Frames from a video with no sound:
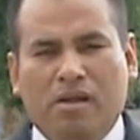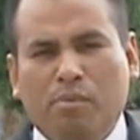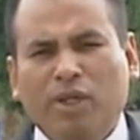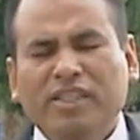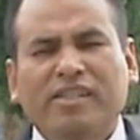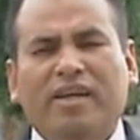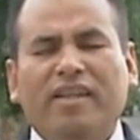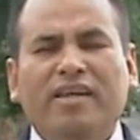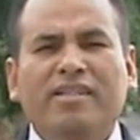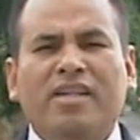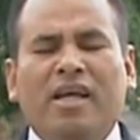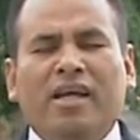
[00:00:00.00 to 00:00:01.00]
Buenas
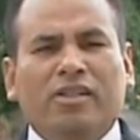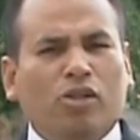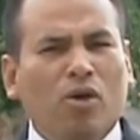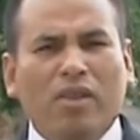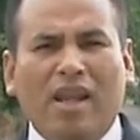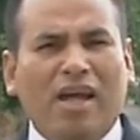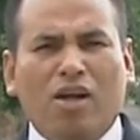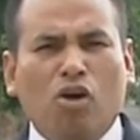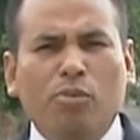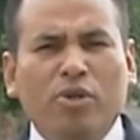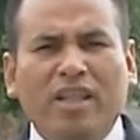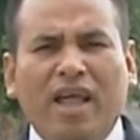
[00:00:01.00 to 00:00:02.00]
tardes. Toda la
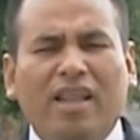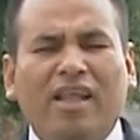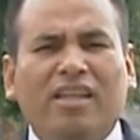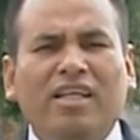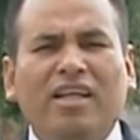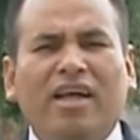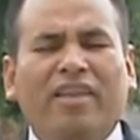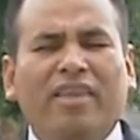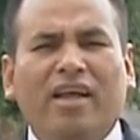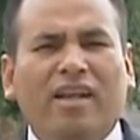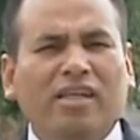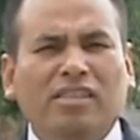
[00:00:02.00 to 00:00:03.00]
comunidad latina
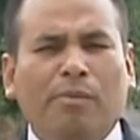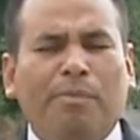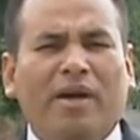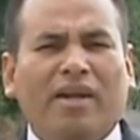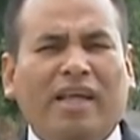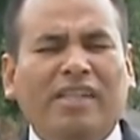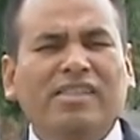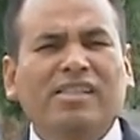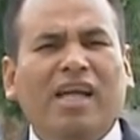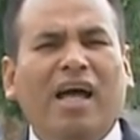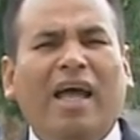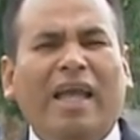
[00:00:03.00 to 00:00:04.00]
de Glassel Park
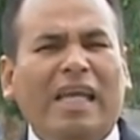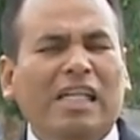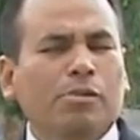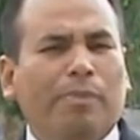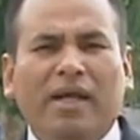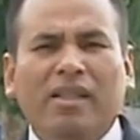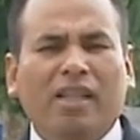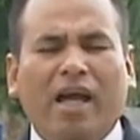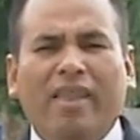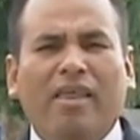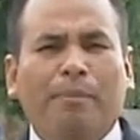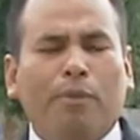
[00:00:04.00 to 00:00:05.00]
está
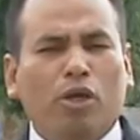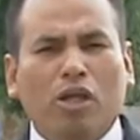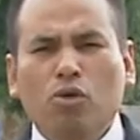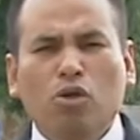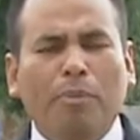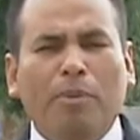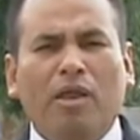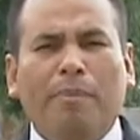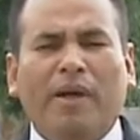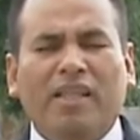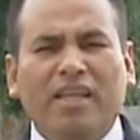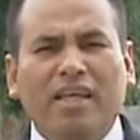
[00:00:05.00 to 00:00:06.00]
espantada porque un grupo de
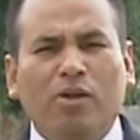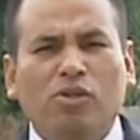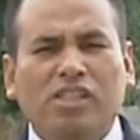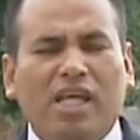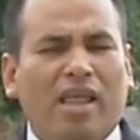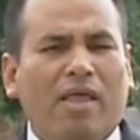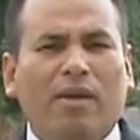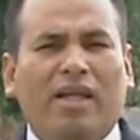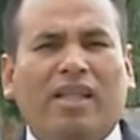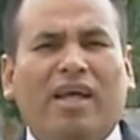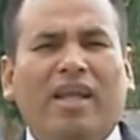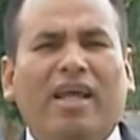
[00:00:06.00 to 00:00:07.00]
pandilleros se ha dado
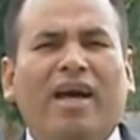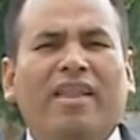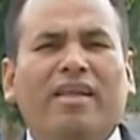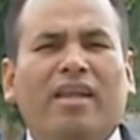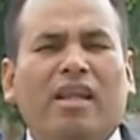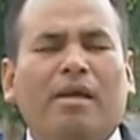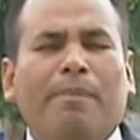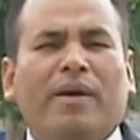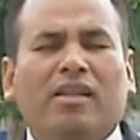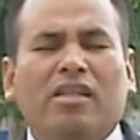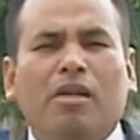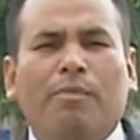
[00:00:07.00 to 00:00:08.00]
la tarea de
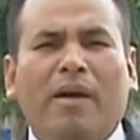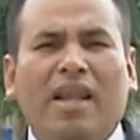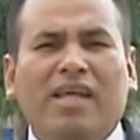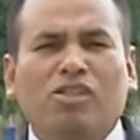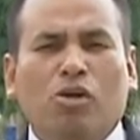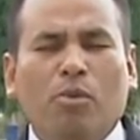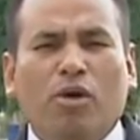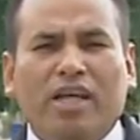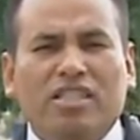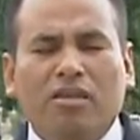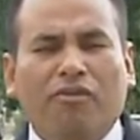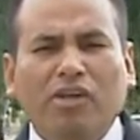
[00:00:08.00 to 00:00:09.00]
repartir balas como
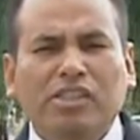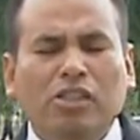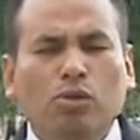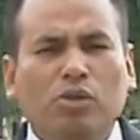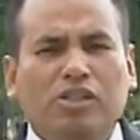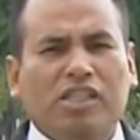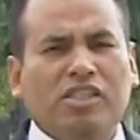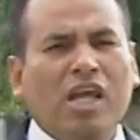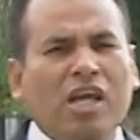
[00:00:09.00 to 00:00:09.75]
que si fuesen dulces.